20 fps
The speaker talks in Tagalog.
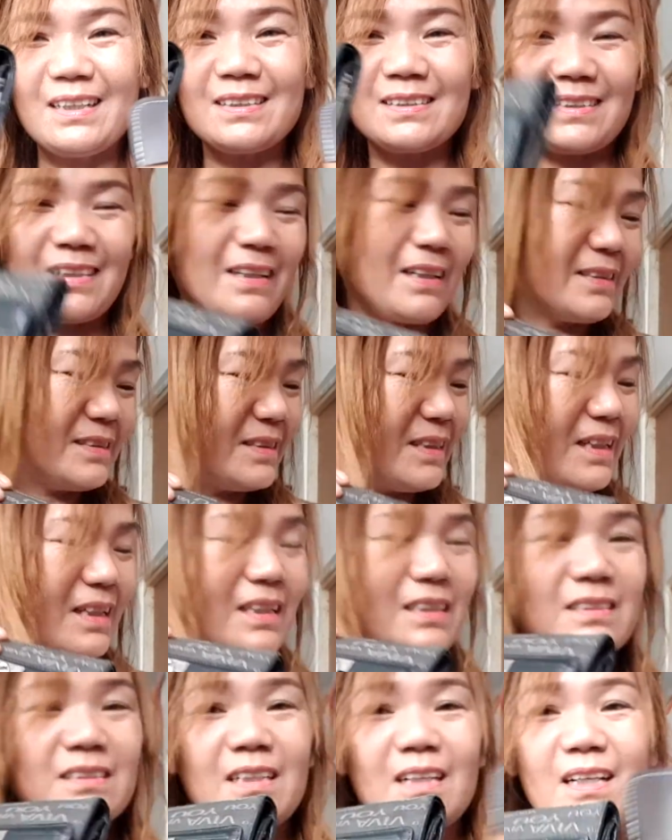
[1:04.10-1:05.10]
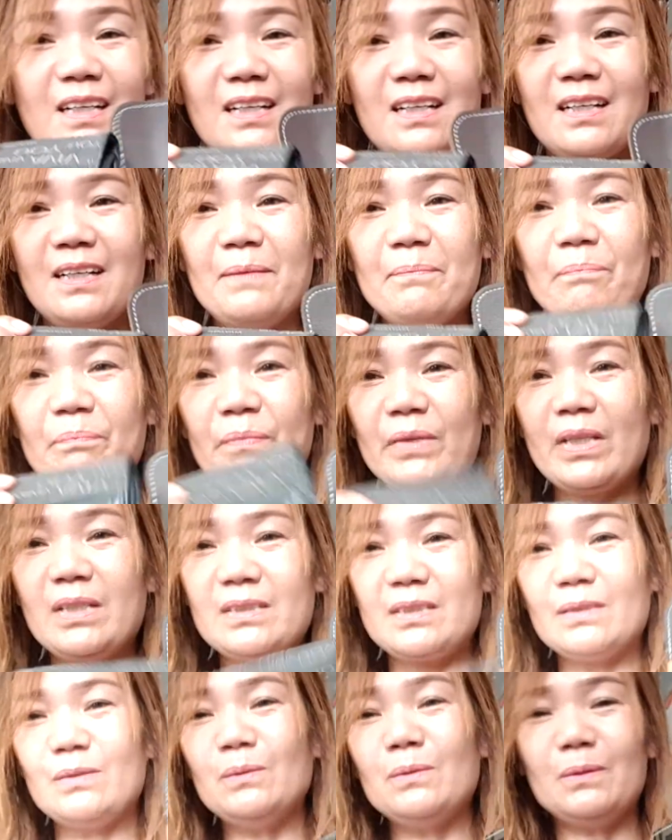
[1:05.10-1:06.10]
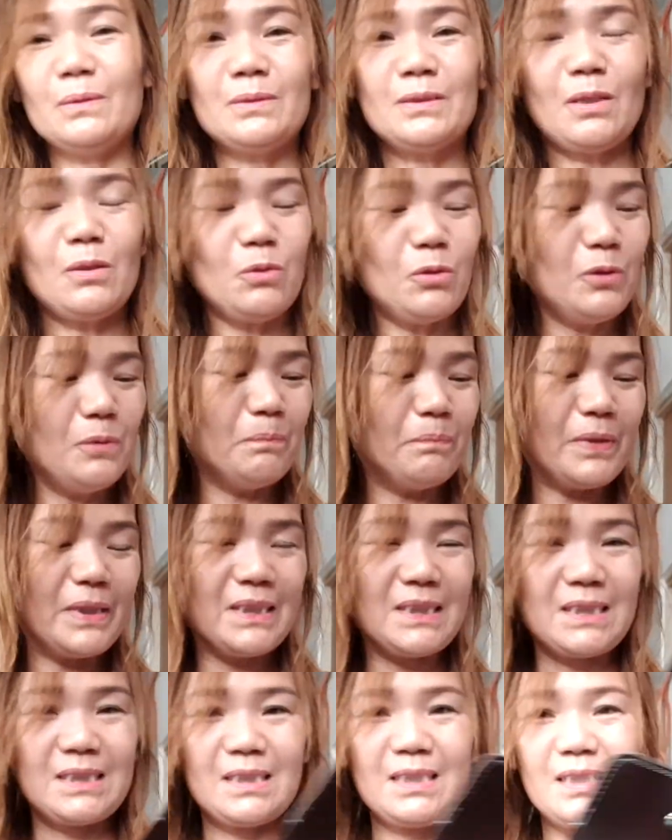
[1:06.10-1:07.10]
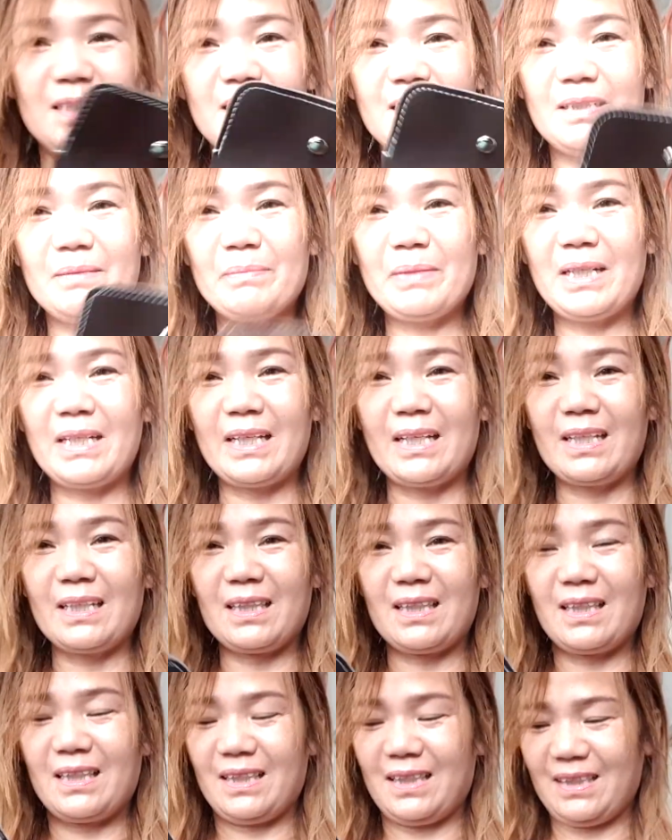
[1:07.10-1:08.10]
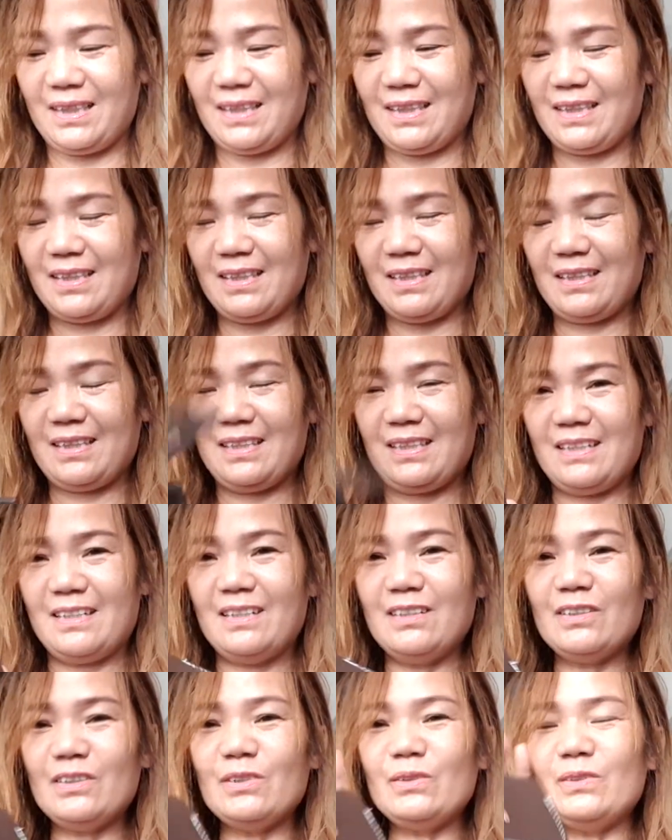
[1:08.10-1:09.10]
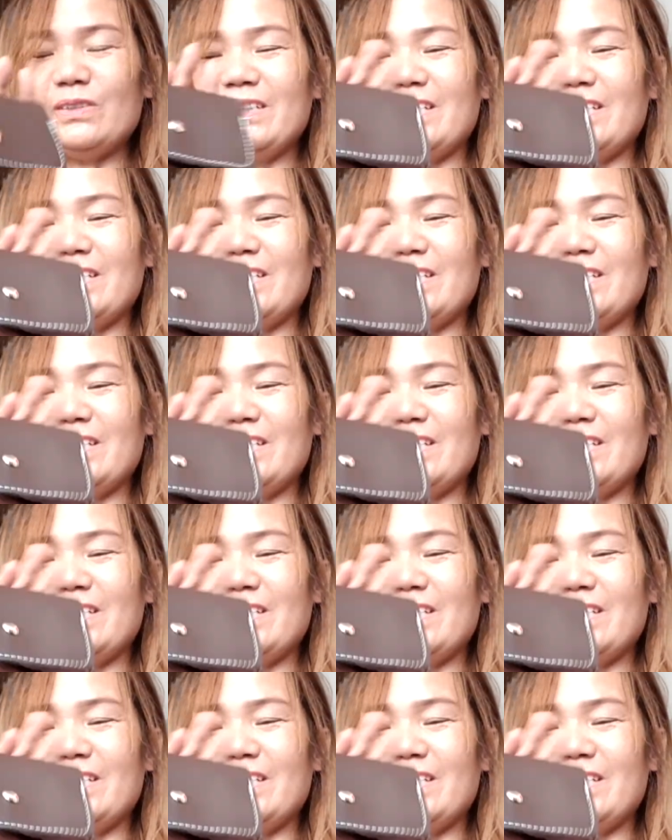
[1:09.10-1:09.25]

siya at saka sa siguro sa coin purse na maliit ang cute